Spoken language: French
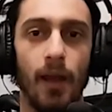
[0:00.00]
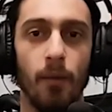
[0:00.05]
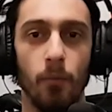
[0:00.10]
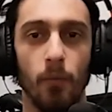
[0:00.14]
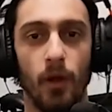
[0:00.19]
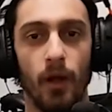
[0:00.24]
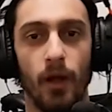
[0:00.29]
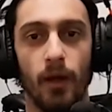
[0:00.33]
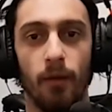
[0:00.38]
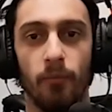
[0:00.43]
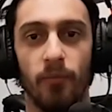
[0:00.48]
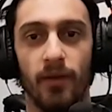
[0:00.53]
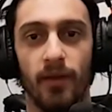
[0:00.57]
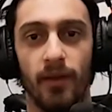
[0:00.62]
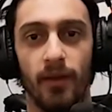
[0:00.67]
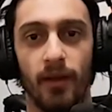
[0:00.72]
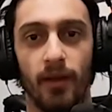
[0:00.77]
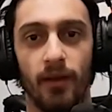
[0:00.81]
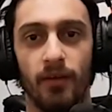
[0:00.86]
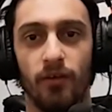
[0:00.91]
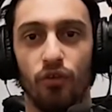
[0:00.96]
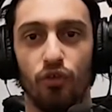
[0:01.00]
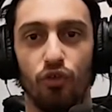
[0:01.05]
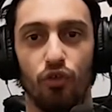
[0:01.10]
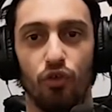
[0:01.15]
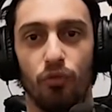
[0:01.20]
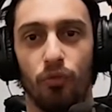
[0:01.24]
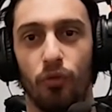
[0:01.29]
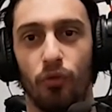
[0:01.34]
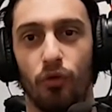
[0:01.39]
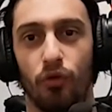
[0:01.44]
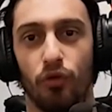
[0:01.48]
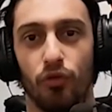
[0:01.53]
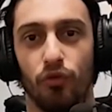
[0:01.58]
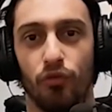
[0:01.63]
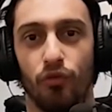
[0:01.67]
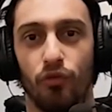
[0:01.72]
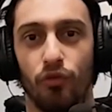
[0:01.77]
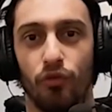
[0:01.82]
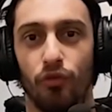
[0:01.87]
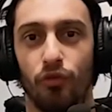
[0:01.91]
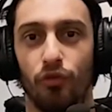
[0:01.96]
MMCL, c'est juste pour que
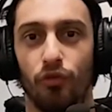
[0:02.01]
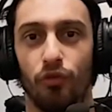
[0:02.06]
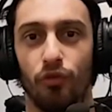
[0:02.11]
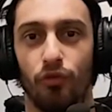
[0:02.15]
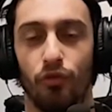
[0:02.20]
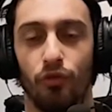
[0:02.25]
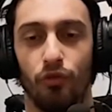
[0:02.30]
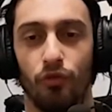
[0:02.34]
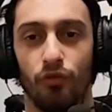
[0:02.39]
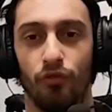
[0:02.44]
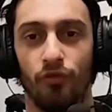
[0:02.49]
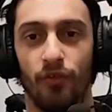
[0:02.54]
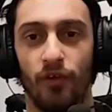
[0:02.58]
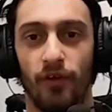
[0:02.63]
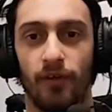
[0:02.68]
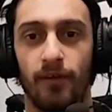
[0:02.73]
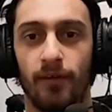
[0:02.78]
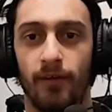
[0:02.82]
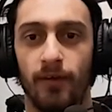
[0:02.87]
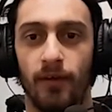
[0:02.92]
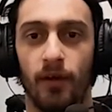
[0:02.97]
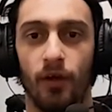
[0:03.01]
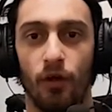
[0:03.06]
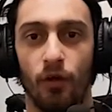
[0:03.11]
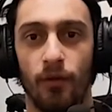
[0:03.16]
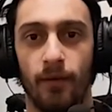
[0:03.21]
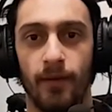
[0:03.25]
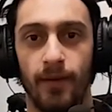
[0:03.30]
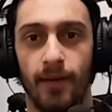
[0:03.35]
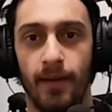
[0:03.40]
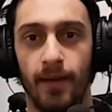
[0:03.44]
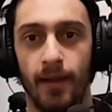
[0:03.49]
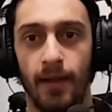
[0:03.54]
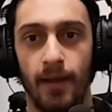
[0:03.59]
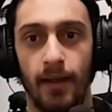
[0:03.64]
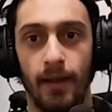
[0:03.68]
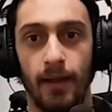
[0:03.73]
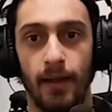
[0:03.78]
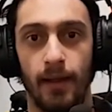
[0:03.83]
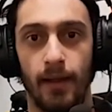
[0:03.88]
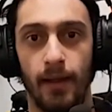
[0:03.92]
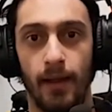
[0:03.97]
vous fassiez un lien
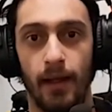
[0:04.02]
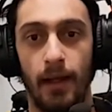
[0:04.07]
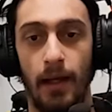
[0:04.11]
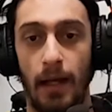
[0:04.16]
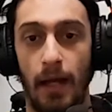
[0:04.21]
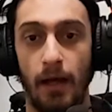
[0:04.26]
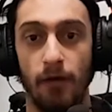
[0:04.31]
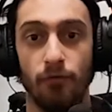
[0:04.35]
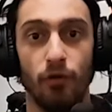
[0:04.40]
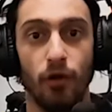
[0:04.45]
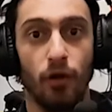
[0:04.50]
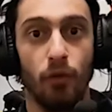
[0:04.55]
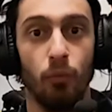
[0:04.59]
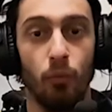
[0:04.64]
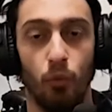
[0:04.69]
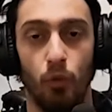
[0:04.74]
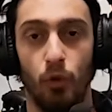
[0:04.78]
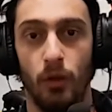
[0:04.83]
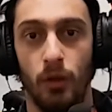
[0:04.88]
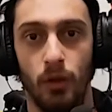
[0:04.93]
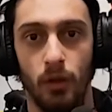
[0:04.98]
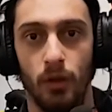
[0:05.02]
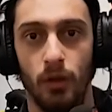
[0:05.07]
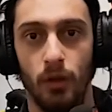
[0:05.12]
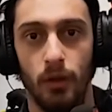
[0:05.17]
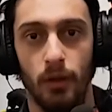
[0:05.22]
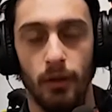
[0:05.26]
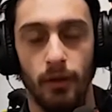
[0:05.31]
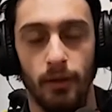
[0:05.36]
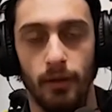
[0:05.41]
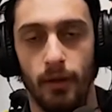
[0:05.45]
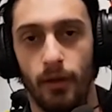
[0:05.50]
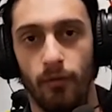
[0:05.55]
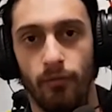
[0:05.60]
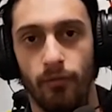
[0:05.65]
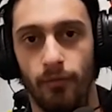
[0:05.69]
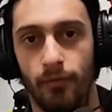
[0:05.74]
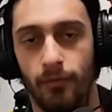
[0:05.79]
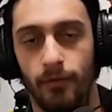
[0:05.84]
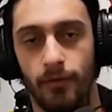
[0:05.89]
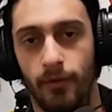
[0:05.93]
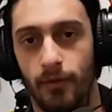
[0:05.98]
avec moi
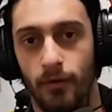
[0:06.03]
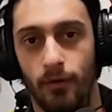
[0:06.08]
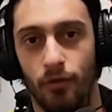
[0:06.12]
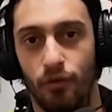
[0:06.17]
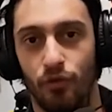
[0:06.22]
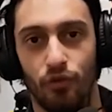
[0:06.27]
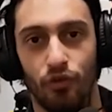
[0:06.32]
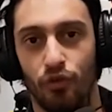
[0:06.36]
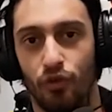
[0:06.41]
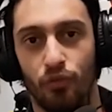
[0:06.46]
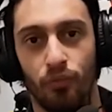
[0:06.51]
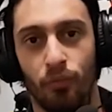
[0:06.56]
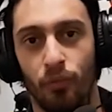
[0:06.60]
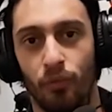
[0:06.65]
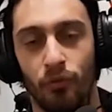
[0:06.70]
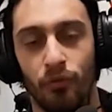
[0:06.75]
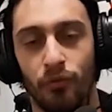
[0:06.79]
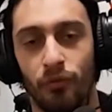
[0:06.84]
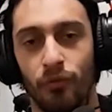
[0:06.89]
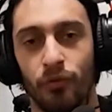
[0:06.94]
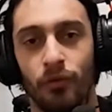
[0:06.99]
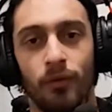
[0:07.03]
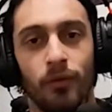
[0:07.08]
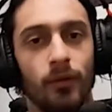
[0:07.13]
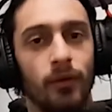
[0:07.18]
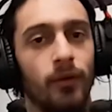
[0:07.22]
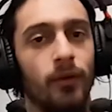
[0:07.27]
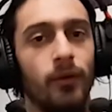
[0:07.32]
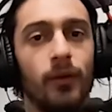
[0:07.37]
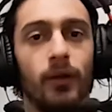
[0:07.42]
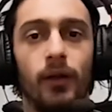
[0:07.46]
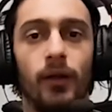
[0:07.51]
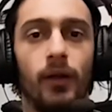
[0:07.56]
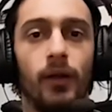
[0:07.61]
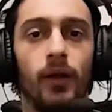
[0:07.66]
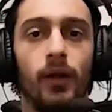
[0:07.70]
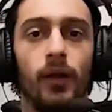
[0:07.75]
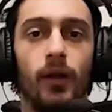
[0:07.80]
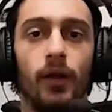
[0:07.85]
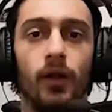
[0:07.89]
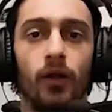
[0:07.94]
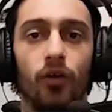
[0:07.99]
stuff, c'est juste pour ça.
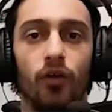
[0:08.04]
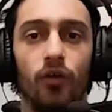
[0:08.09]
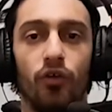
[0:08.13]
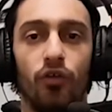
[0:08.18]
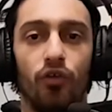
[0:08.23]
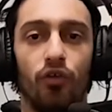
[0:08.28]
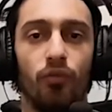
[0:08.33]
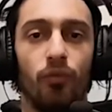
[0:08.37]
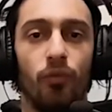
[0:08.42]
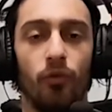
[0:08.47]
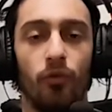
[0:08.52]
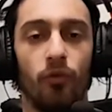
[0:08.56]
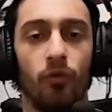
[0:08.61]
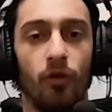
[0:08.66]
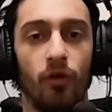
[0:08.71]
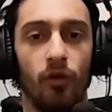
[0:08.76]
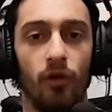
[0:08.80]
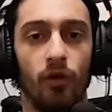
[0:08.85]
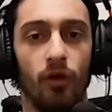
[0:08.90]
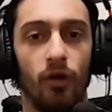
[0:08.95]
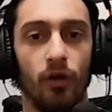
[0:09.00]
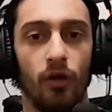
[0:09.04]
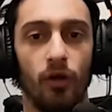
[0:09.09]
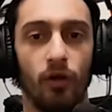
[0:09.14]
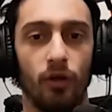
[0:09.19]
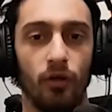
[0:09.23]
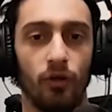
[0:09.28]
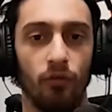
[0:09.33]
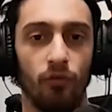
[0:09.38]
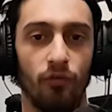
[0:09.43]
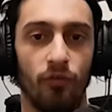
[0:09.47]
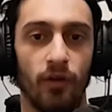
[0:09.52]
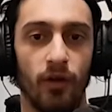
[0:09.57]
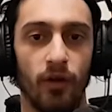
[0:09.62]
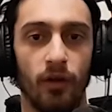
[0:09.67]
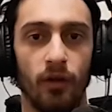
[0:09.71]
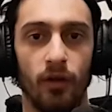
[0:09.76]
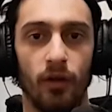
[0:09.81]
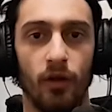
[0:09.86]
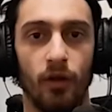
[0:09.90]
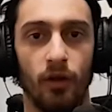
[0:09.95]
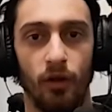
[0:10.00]
Juste pour euh, que vous dites,
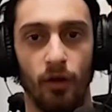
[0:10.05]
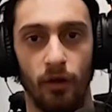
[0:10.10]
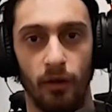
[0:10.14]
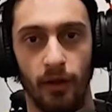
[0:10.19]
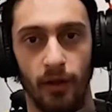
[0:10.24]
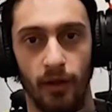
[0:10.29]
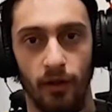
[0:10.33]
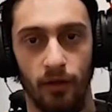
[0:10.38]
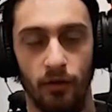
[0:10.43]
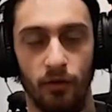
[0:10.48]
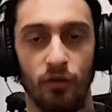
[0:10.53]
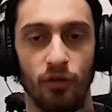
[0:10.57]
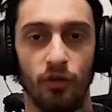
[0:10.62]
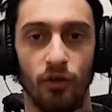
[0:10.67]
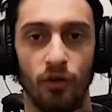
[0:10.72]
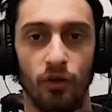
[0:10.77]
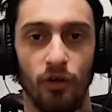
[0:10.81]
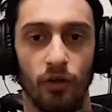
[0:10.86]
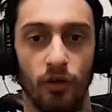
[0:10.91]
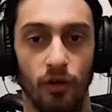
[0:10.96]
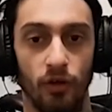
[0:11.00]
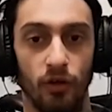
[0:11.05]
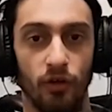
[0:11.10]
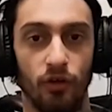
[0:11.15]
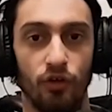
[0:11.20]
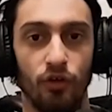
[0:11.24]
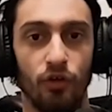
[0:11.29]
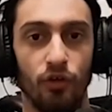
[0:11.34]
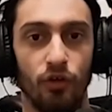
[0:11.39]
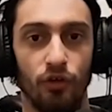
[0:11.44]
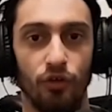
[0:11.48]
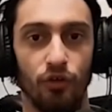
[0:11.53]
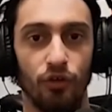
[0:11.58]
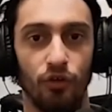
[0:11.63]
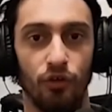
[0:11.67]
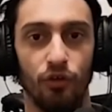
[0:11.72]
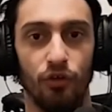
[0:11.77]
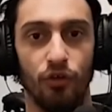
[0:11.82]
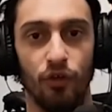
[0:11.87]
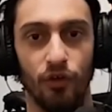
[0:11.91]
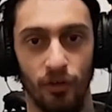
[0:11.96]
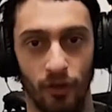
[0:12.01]
ok, ça, ce jeu
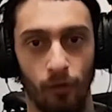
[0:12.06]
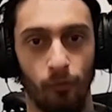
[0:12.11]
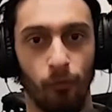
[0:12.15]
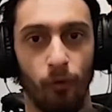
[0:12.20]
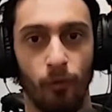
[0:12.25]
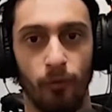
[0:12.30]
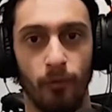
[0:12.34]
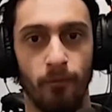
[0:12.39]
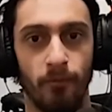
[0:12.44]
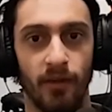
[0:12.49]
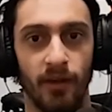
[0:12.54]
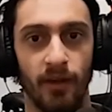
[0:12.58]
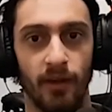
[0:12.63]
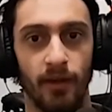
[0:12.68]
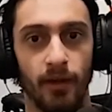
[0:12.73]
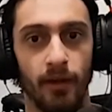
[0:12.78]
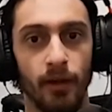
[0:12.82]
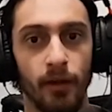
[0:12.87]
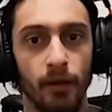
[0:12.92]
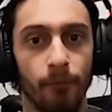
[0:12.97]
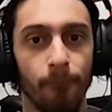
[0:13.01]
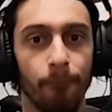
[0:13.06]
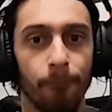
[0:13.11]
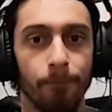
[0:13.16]
de champion MCL.